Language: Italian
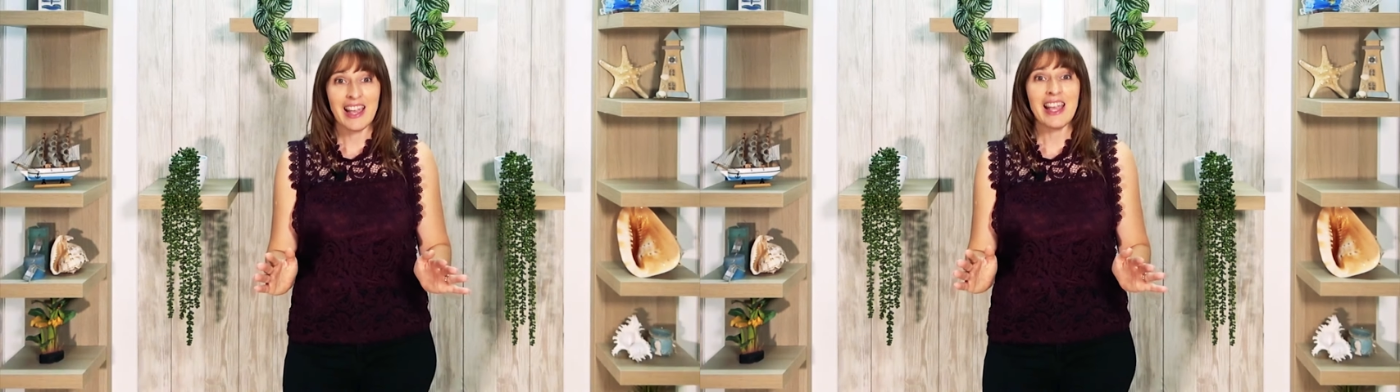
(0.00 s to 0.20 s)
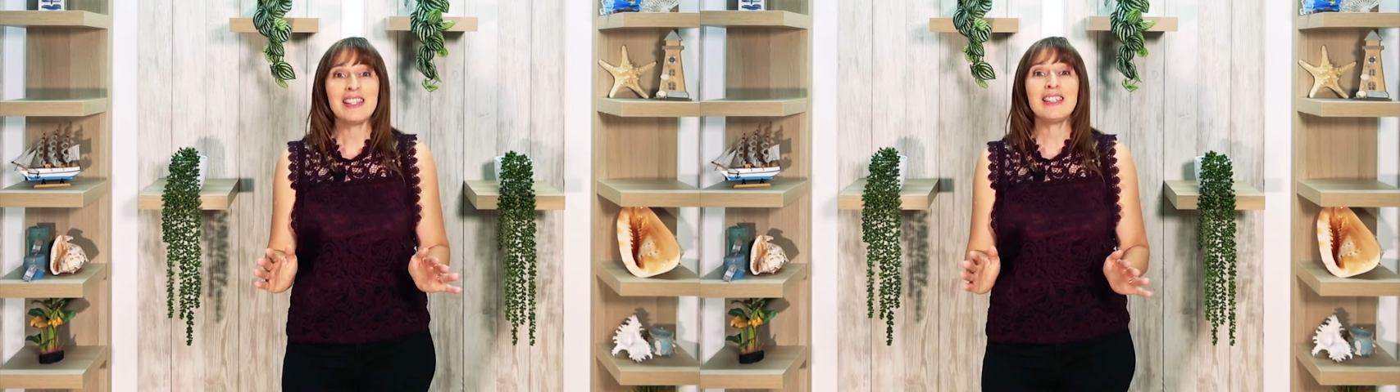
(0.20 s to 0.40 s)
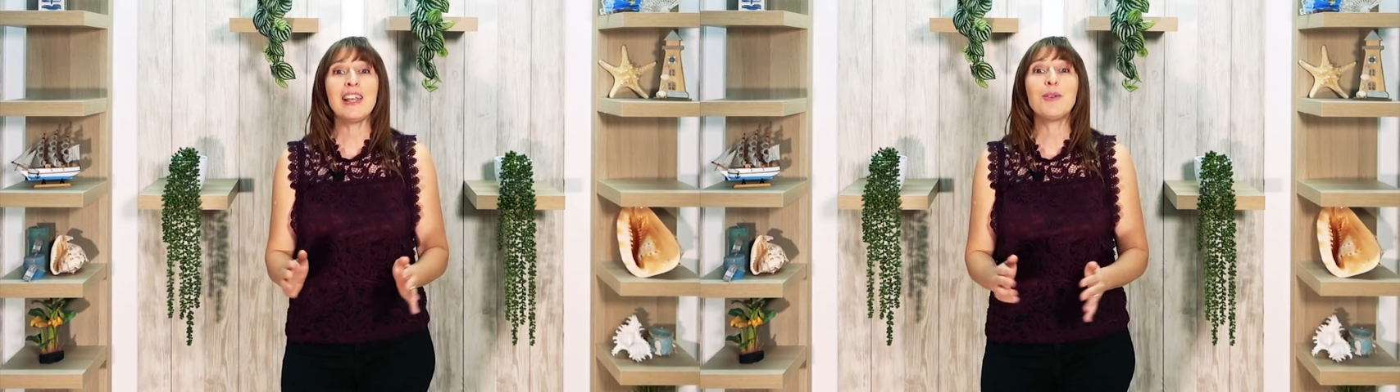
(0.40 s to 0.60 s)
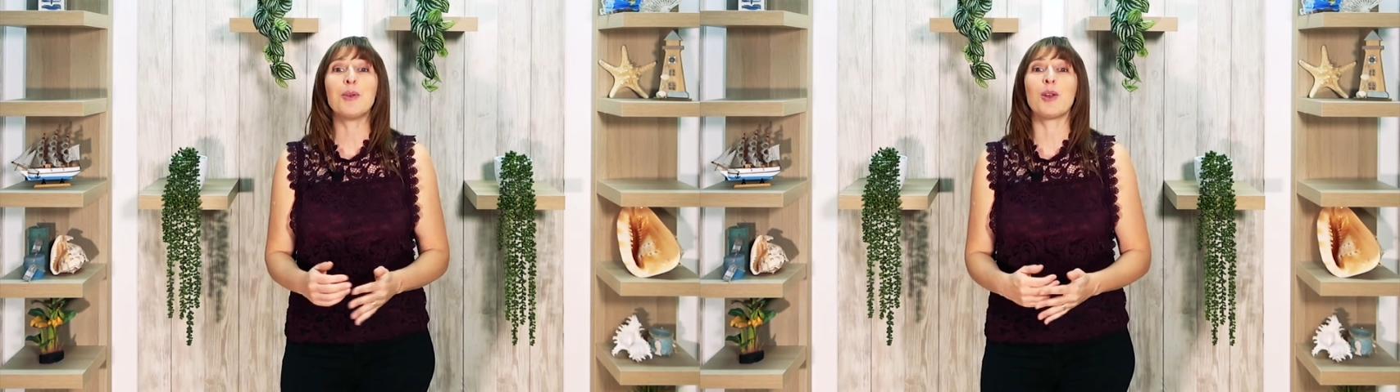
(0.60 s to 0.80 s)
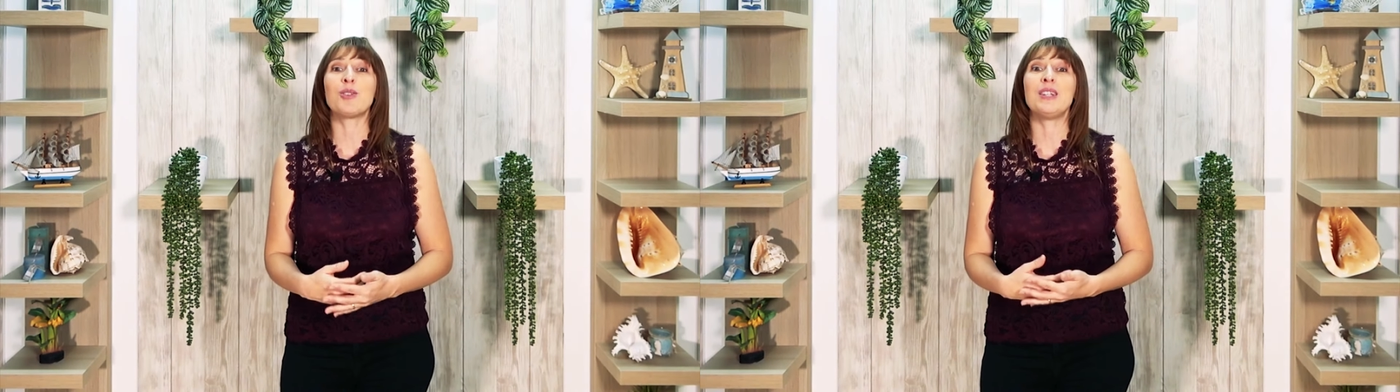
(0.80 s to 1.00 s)
E se sei
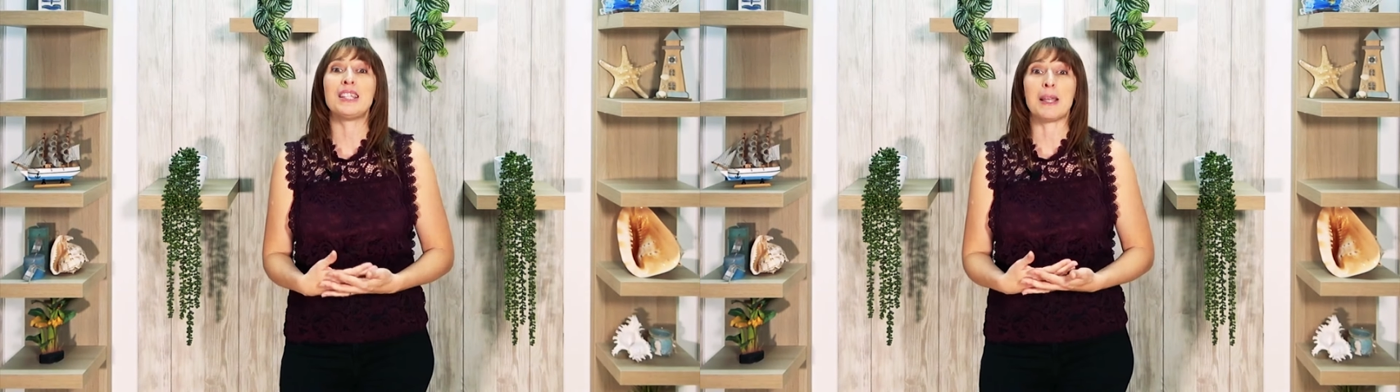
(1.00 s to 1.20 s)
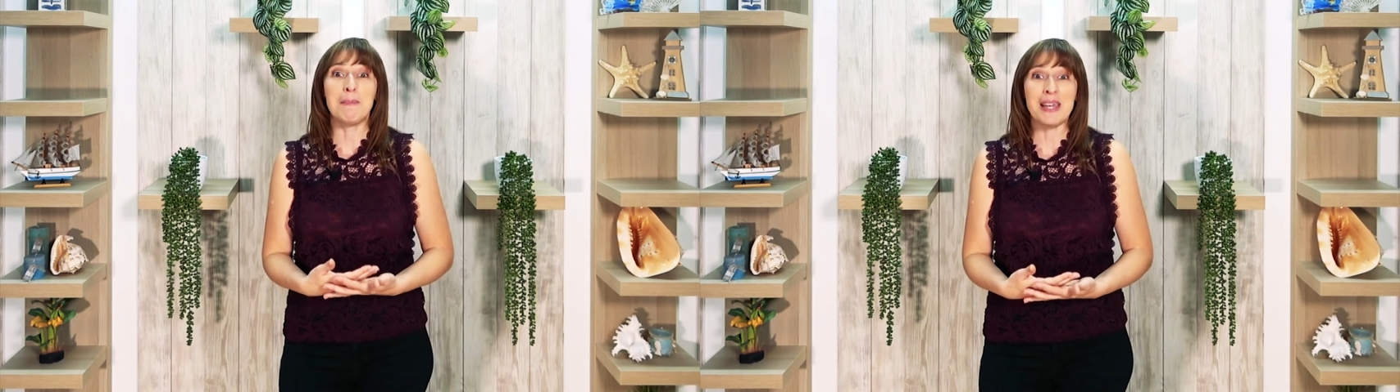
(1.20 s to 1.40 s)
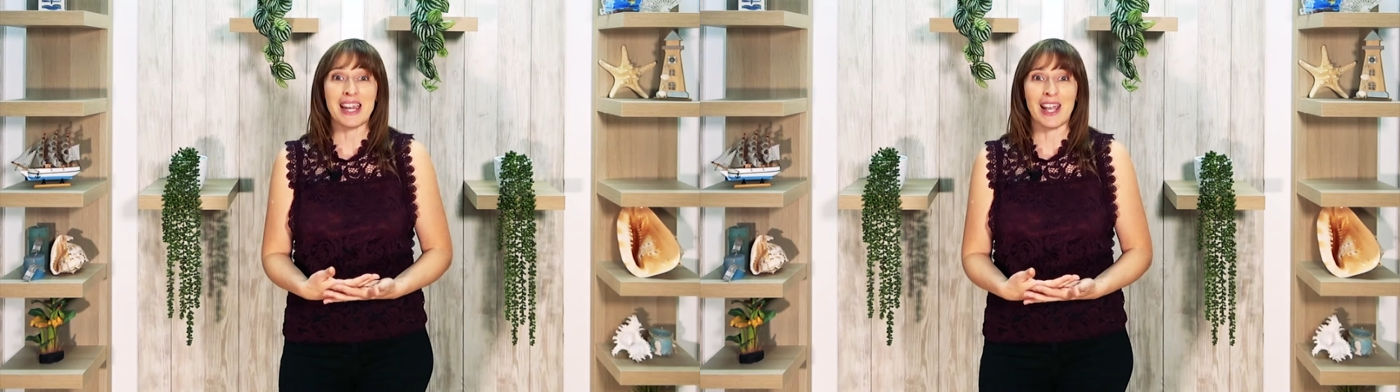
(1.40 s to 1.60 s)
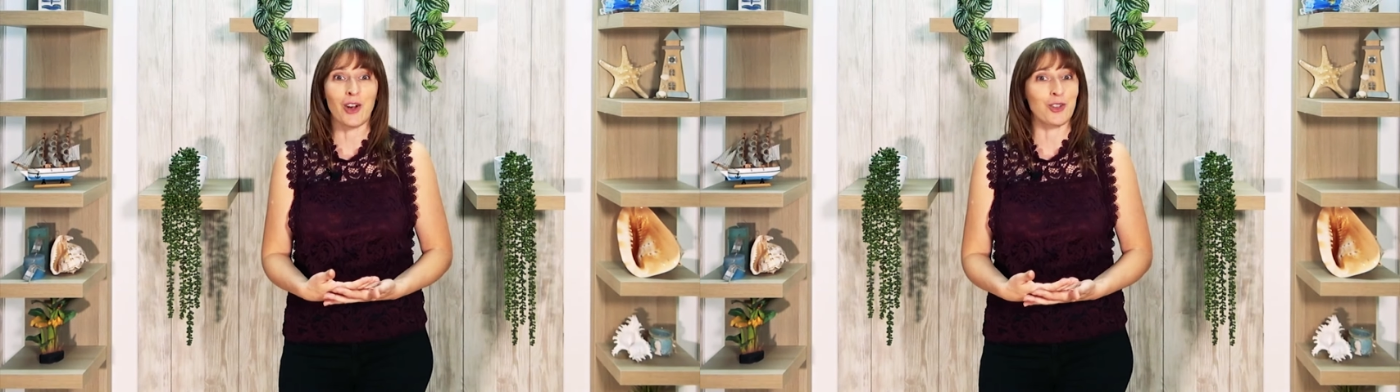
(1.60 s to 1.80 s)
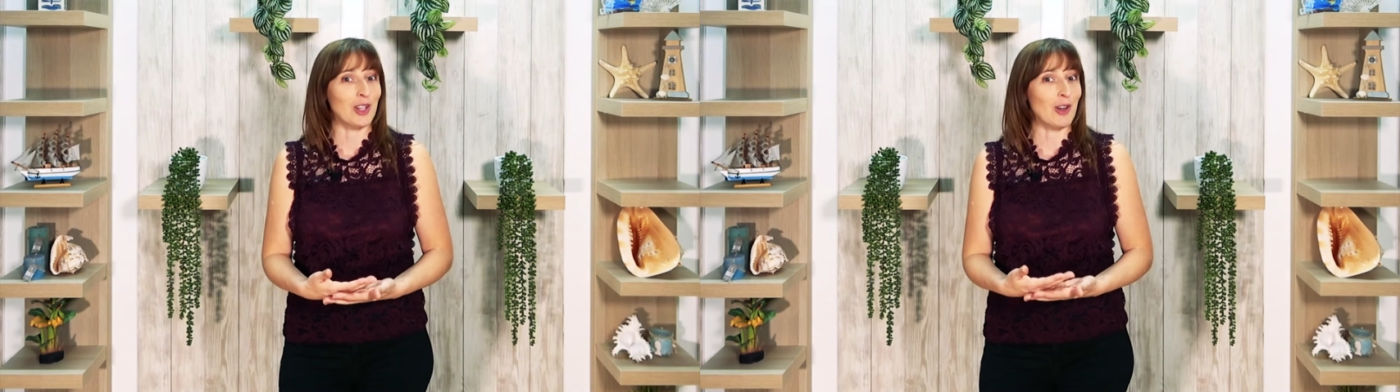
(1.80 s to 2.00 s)
curioso di sapere
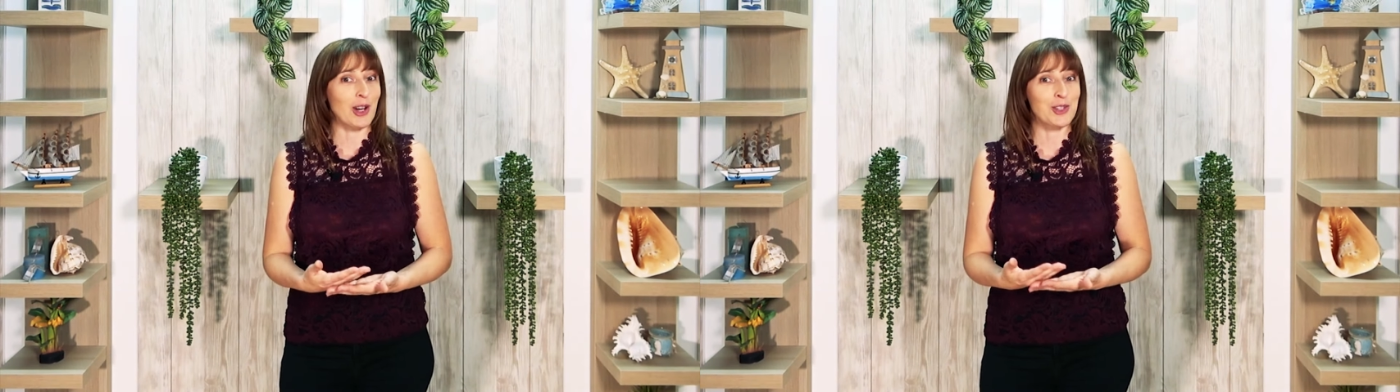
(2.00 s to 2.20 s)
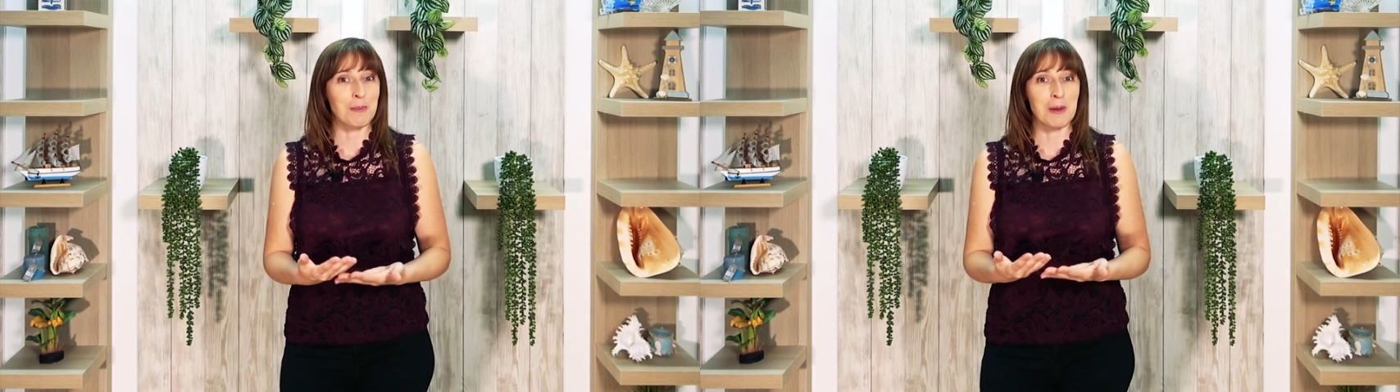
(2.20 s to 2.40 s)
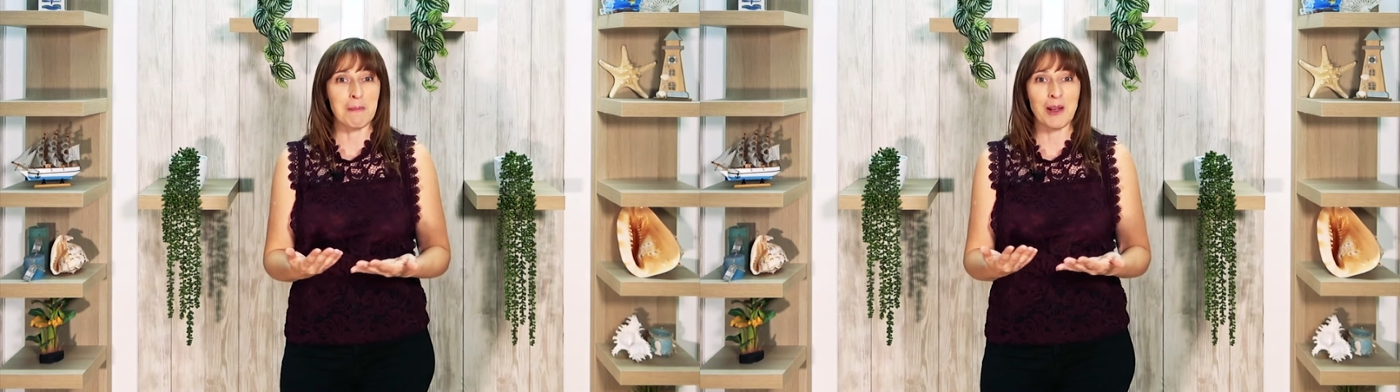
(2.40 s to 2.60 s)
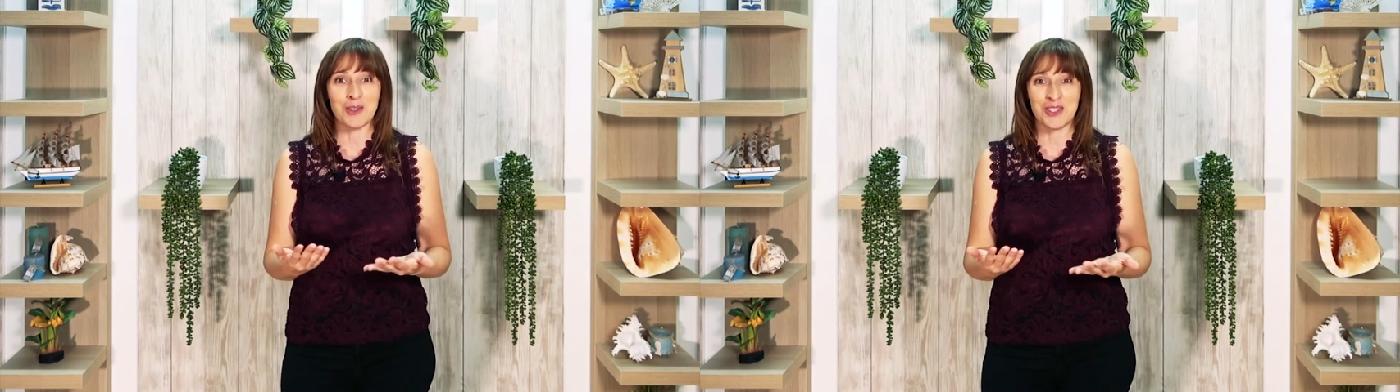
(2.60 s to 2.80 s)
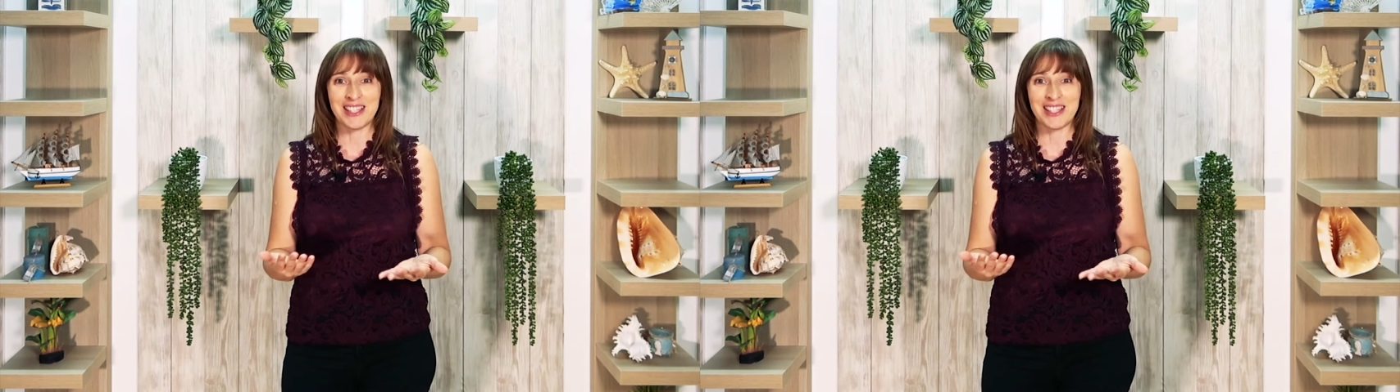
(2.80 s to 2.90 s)
cosa l'ho reso per me così